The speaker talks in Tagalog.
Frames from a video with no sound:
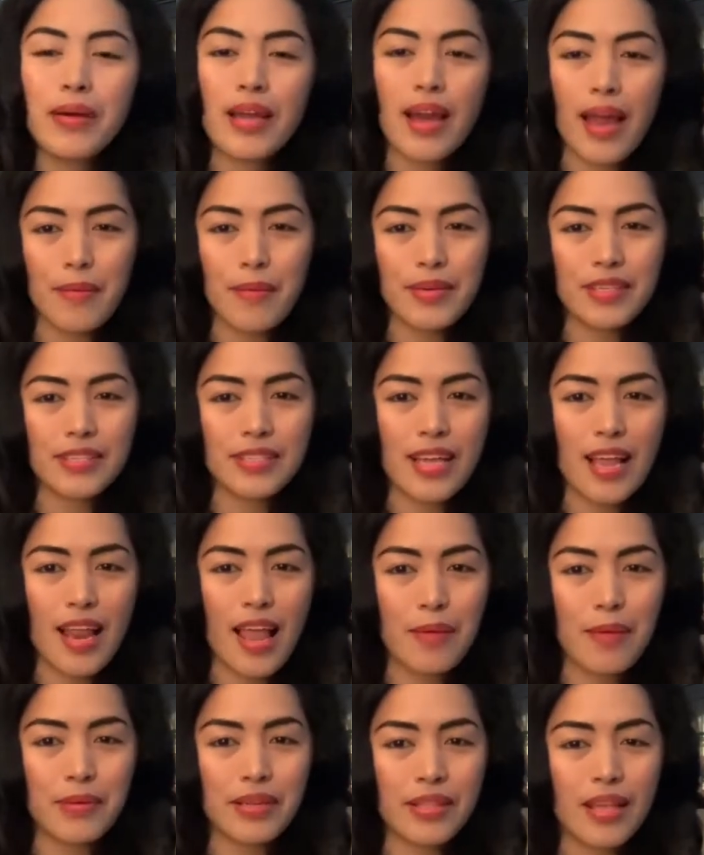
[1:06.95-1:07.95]
maraming
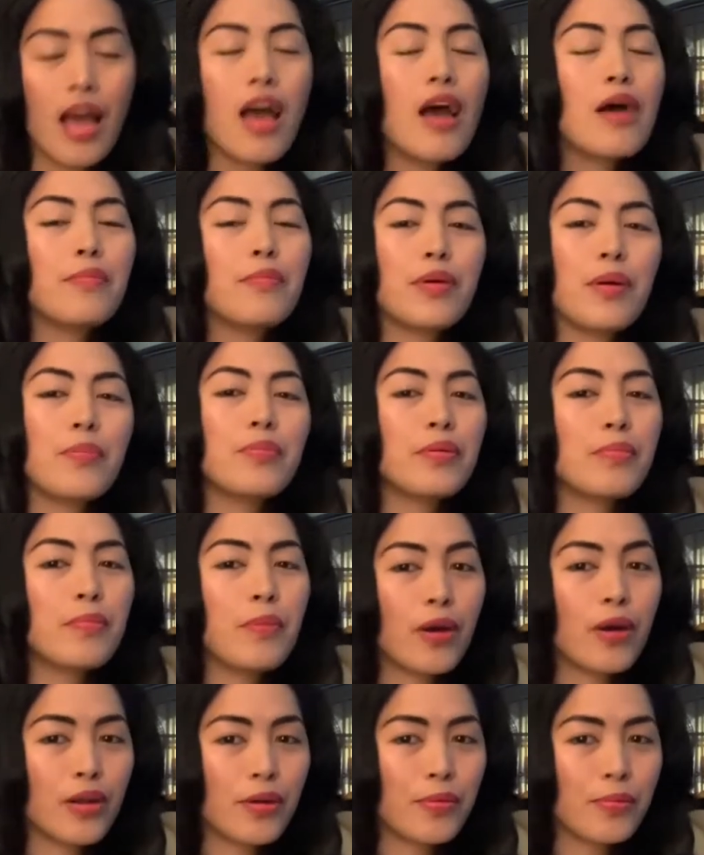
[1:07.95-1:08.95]
salamat from the
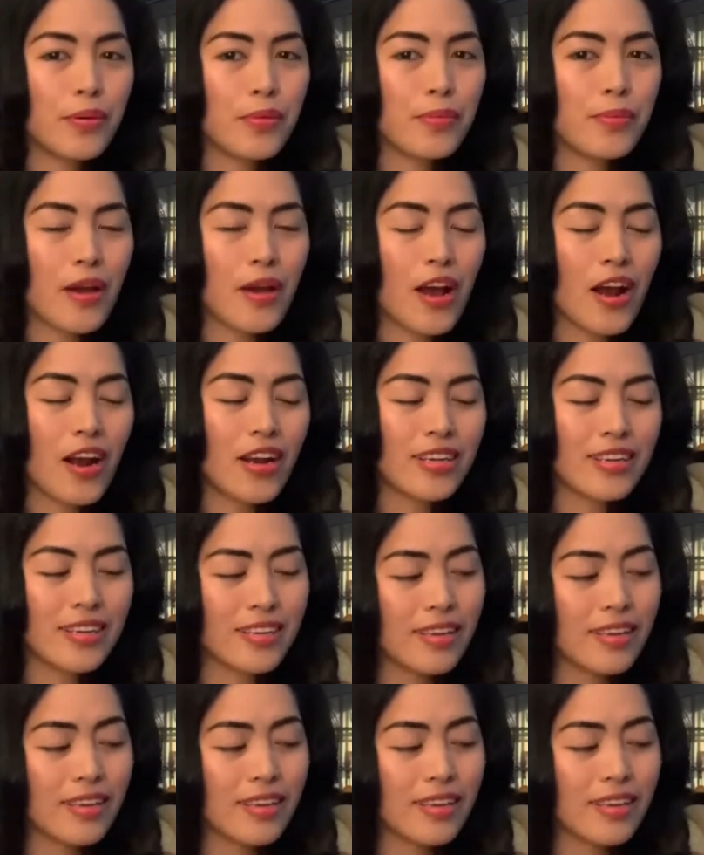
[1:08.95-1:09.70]
bottom of my heart.